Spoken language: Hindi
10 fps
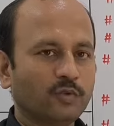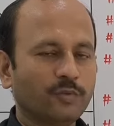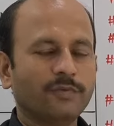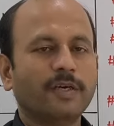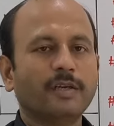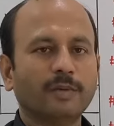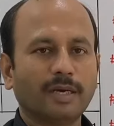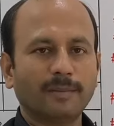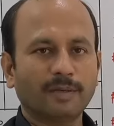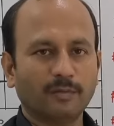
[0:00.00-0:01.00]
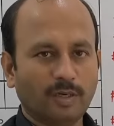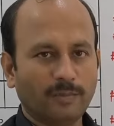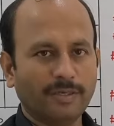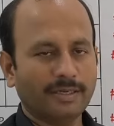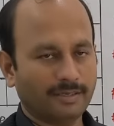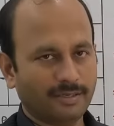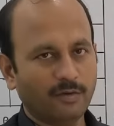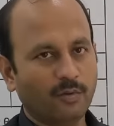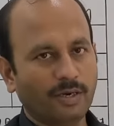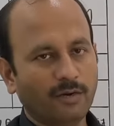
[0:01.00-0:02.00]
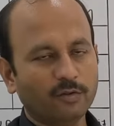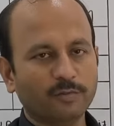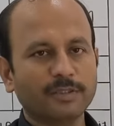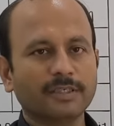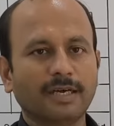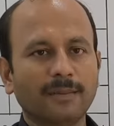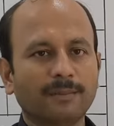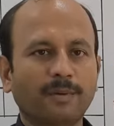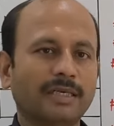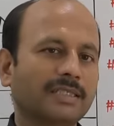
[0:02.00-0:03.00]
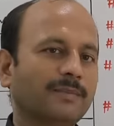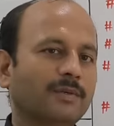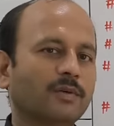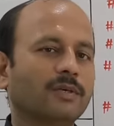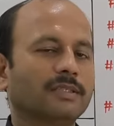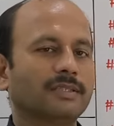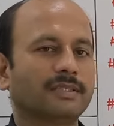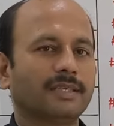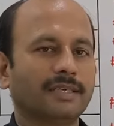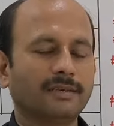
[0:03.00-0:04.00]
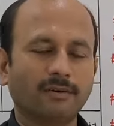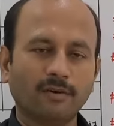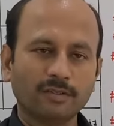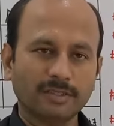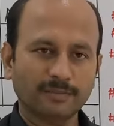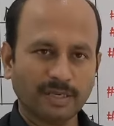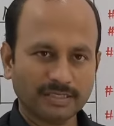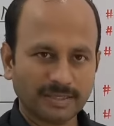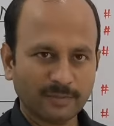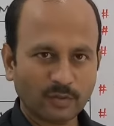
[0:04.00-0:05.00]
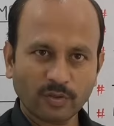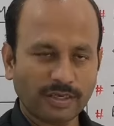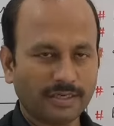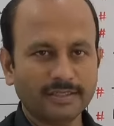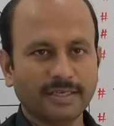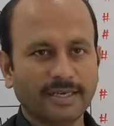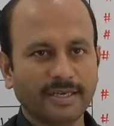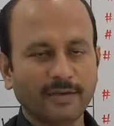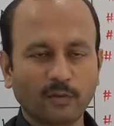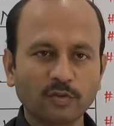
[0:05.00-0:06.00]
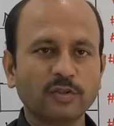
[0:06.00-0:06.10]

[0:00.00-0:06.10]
जो भी फंड आपका वहाँ पे इकट्ठा हुआ है उसमें से आप पार्शियल विड्रॉ कर सकते हैं और जब पार्सियल विड्रॉ करने जाएंगे